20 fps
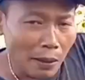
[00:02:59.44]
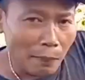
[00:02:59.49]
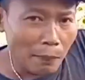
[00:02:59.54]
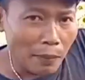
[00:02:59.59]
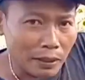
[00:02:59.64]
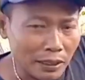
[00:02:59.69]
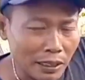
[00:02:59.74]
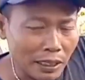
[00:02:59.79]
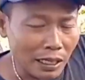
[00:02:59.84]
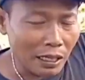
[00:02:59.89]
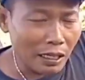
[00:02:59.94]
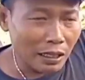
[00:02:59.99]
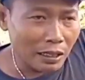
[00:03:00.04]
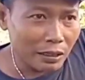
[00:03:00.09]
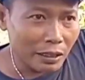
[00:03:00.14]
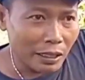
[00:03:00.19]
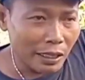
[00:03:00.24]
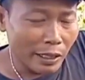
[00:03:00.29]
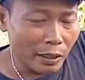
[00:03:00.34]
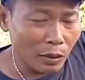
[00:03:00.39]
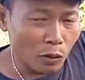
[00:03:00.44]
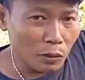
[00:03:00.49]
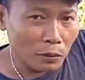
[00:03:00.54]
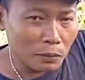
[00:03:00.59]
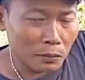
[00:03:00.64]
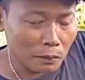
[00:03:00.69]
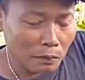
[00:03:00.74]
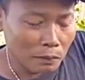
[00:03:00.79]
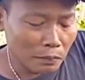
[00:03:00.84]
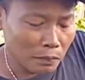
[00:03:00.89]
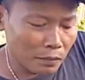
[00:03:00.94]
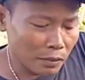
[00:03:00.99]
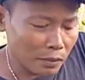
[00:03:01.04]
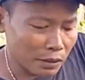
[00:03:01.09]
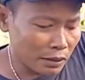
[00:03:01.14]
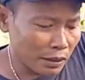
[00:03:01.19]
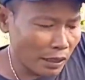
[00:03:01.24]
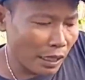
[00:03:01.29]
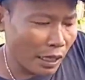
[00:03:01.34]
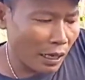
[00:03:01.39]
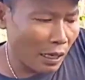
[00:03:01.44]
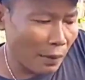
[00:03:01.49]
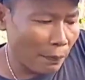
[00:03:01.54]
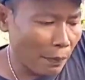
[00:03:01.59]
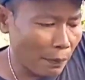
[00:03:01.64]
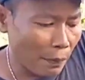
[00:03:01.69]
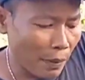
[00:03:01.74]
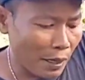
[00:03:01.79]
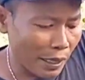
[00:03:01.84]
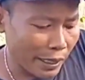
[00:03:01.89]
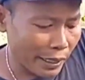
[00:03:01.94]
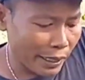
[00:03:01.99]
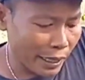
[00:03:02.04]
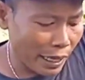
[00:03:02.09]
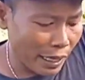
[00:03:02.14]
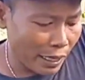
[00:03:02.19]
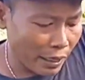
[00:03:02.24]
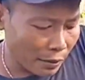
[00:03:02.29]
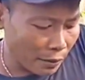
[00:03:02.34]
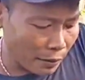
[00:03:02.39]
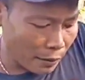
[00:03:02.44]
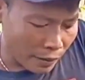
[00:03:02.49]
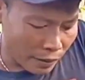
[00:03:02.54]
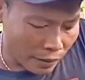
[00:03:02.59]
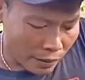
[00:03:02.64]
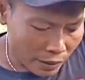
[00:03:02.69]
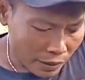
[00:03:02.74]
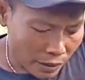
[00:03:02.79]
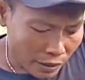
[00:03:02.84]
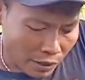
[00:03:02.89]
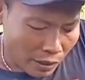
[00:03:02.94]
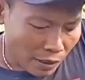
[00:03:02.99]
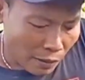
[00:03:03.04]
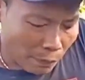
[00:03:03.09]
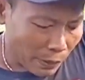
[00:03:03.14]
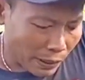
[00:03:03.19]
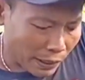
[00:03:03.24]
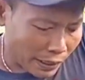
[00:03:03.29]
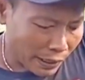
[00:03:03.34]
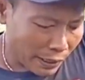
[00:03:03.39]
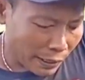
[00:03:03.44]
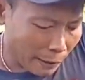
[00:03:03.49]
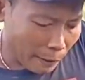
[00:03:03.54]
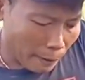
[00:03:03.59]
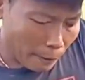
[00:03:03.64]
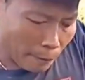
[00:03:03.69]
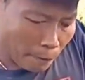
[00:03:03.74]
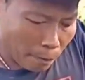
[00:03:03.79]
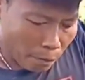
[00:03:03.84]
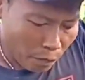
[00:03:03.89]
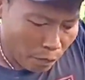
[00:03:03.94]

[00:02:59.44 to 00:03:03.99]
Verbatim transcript: masalah dari dulu cara pemakaian bikin